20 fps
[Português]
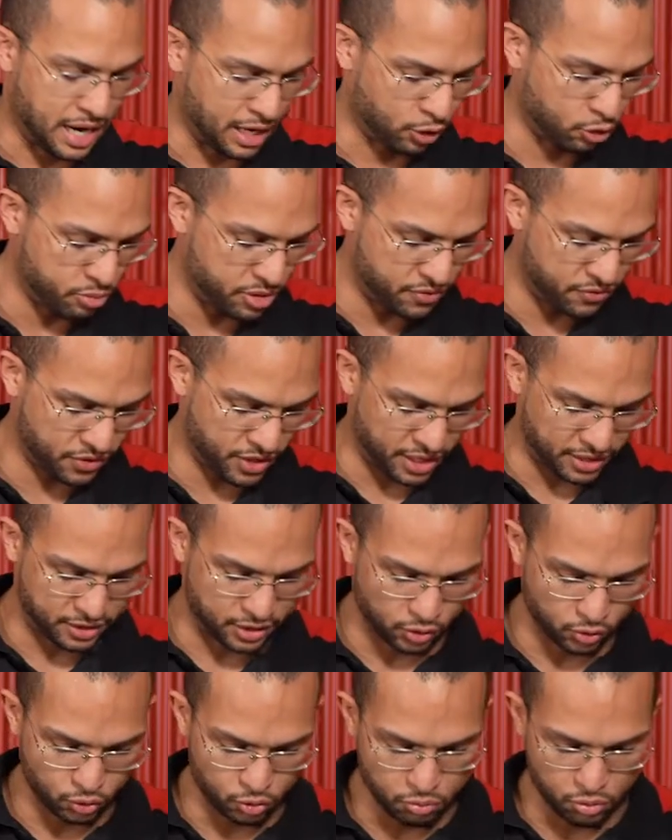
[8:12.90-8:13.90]
A
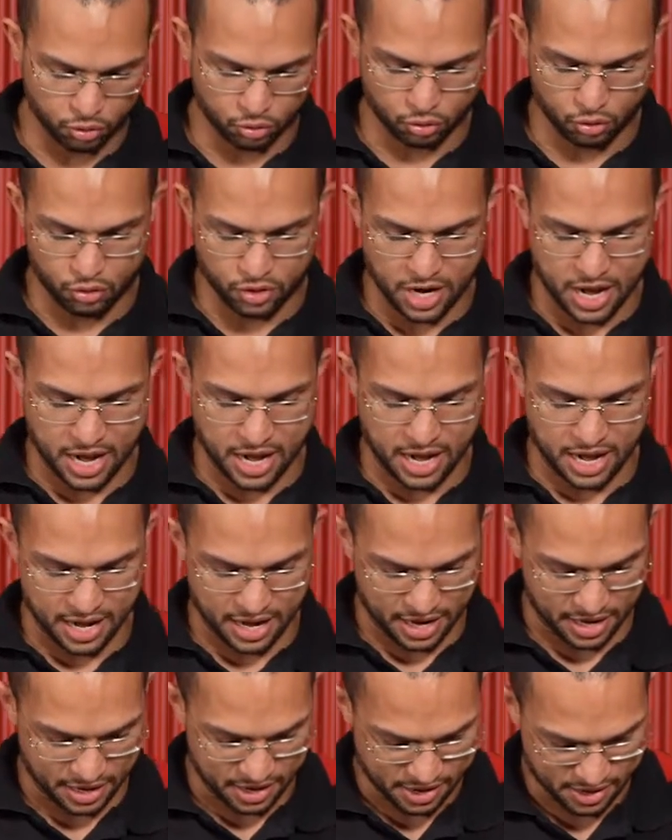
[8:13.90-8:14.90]
lubrificação do motor ela
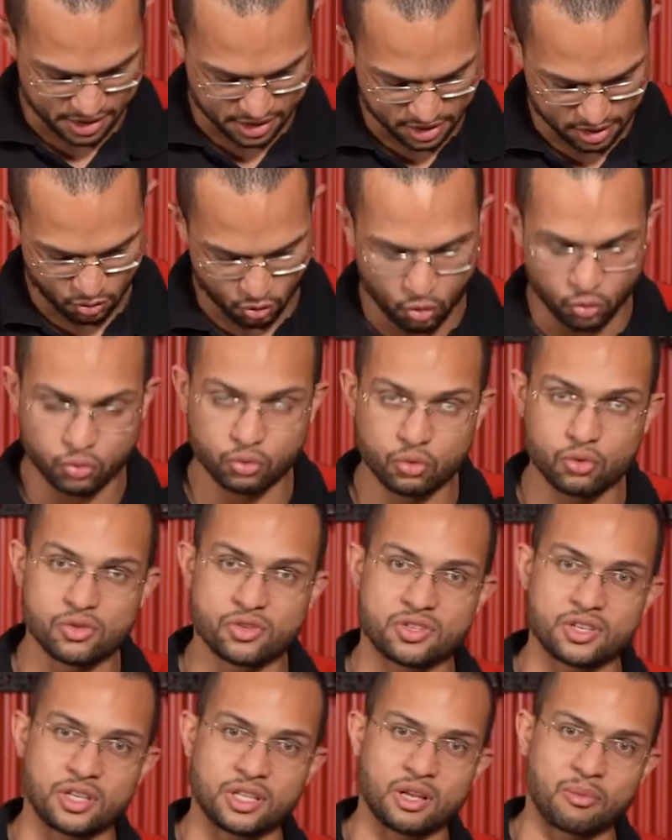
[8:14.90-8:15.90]
é
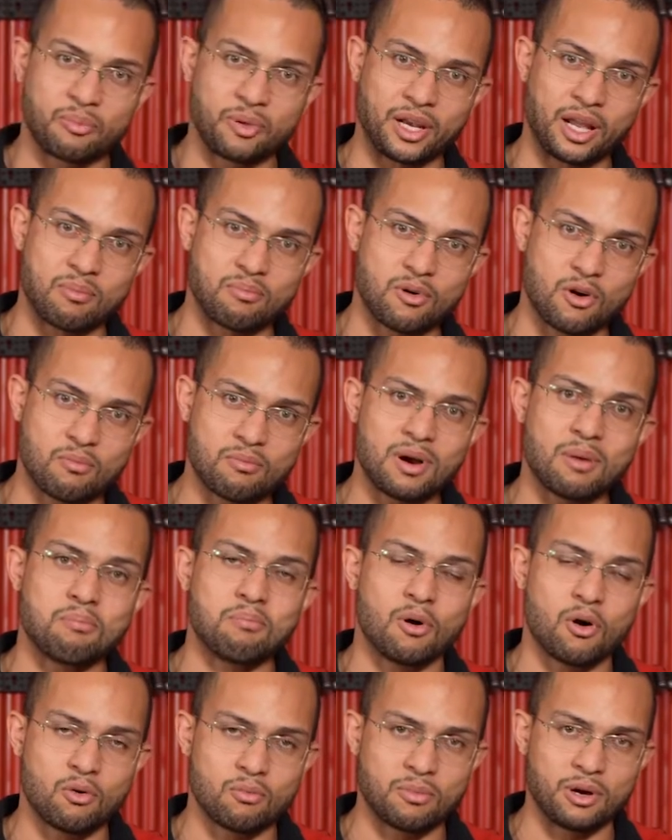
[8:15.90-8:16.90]
conduzida pela bomba, a
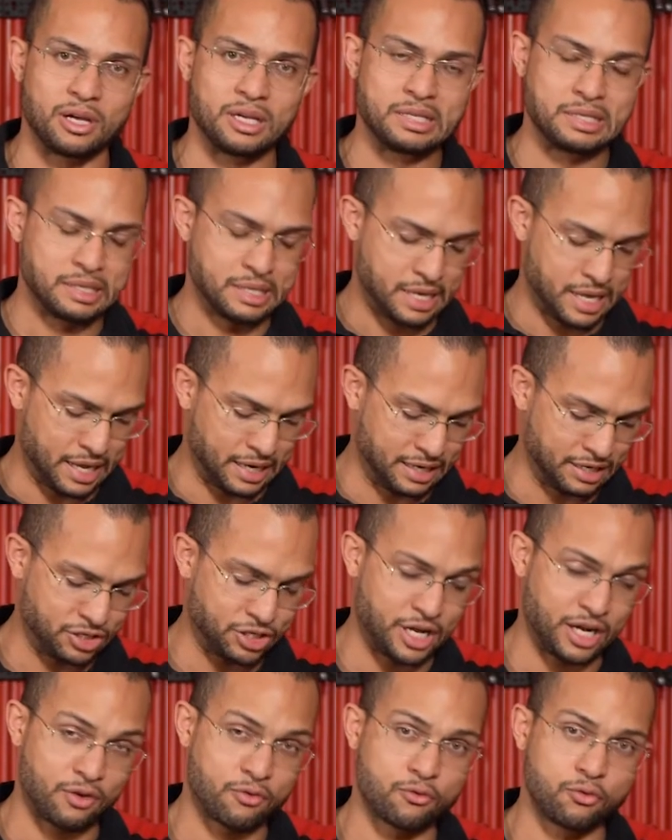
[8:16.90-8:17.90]
bomba ela
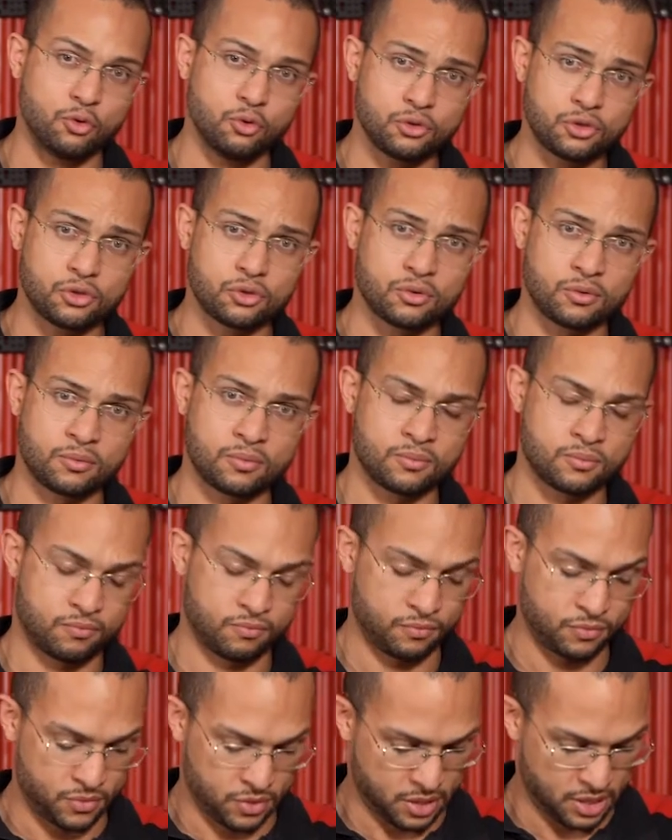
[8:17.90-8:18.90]
gera fluxo,
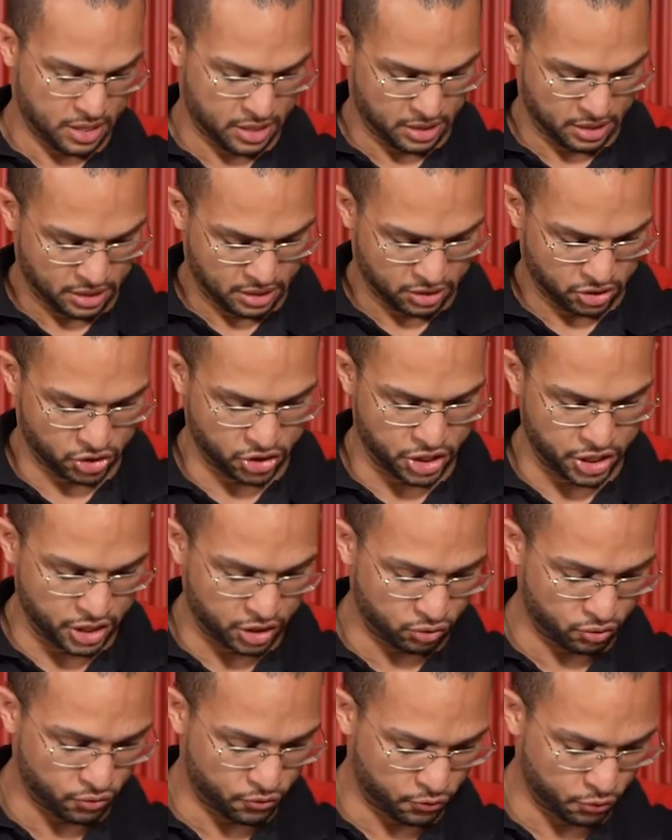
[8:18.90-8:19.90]

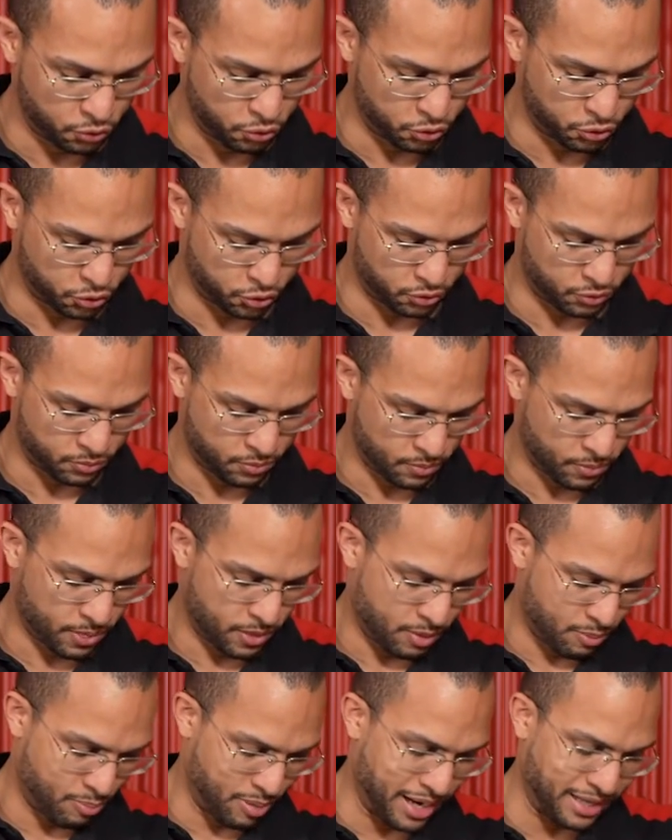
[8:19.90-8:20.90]
gerando fluxo
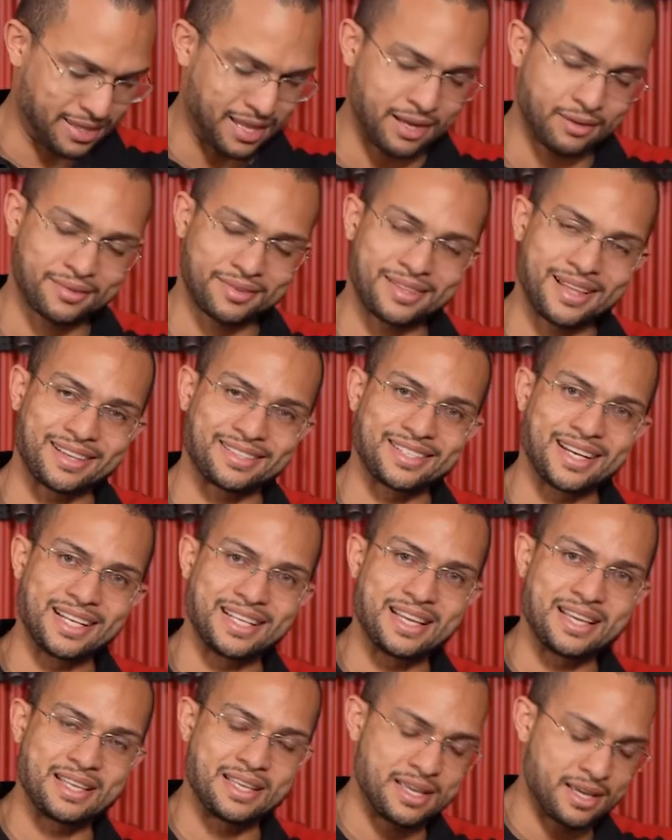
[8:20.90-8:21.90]
para dentro das
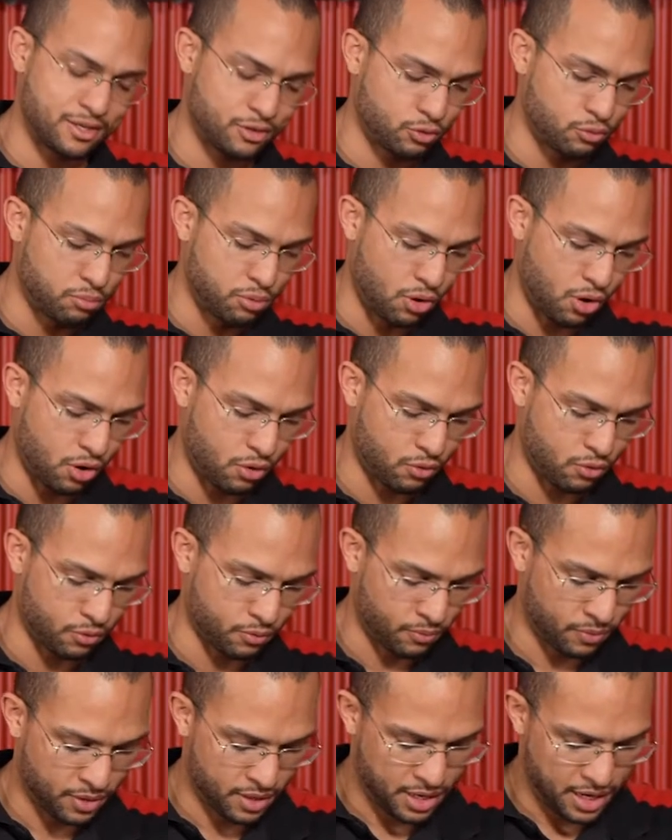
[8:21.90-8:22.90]
galerias do bloco.
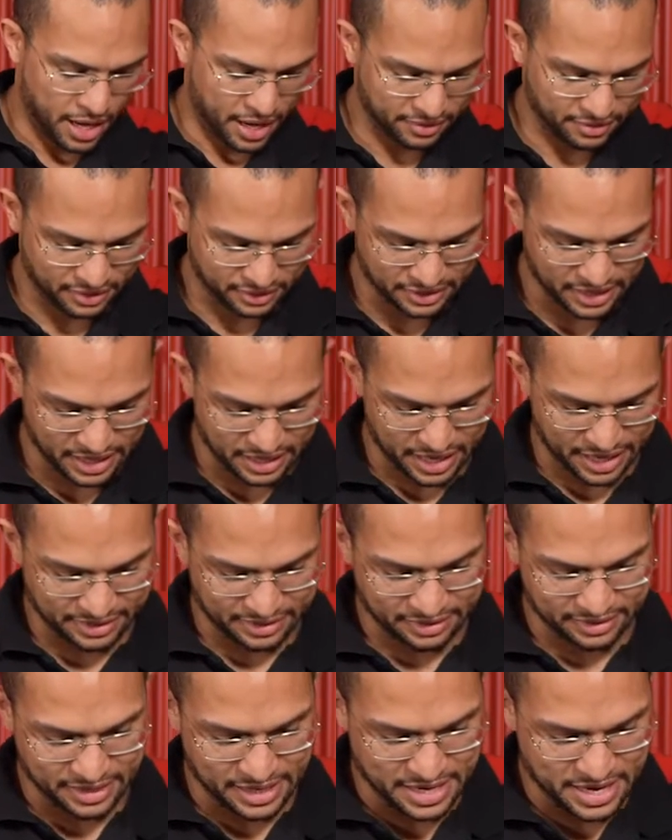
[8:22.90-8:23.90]
Essas,
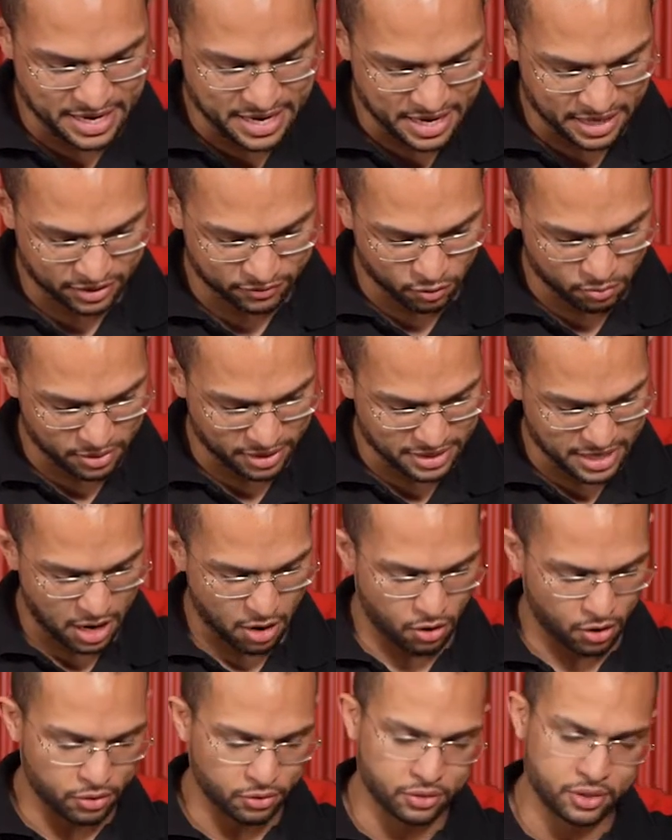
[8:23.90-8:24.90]
essas galerias vão mandar
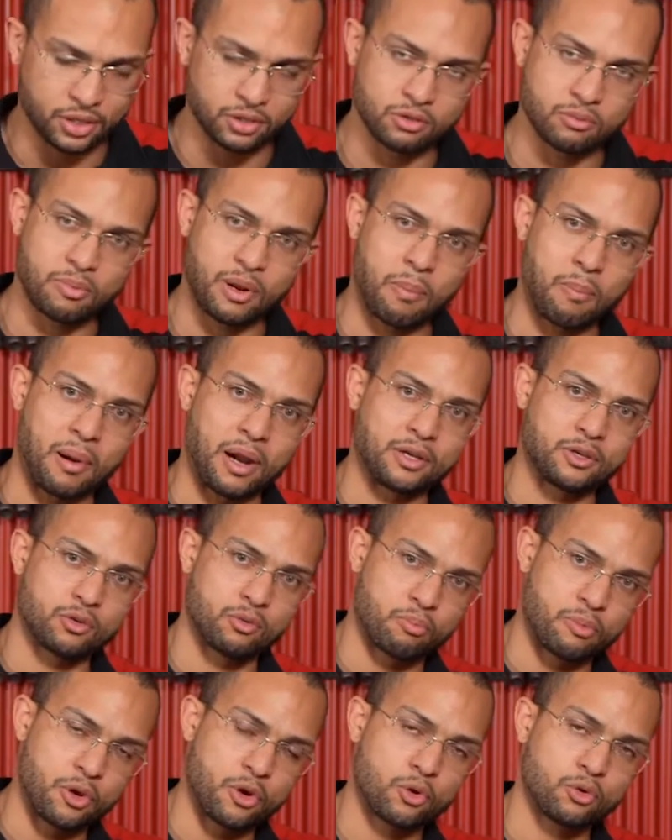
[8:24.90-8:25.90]
óleo tanto para a parte
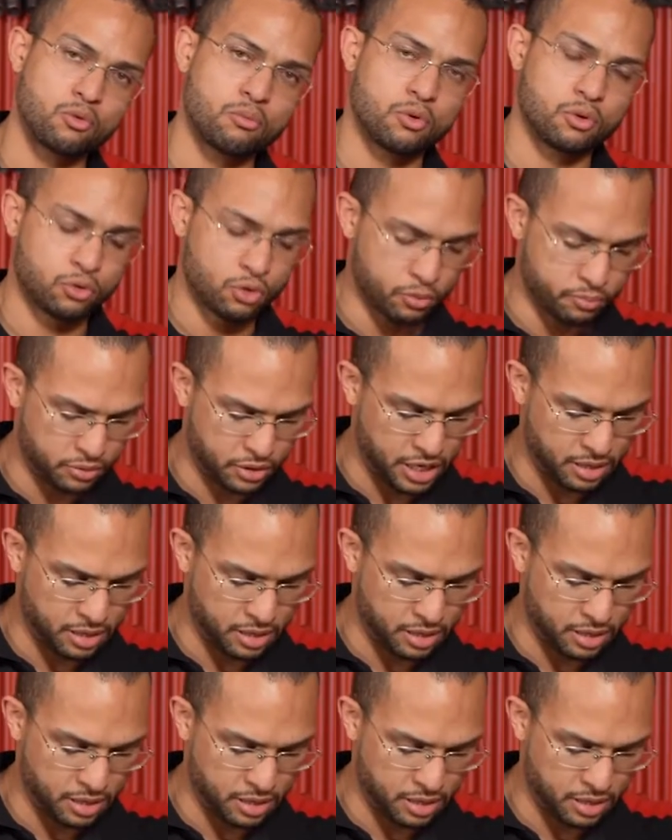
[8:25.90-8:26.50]
superior do motor, para o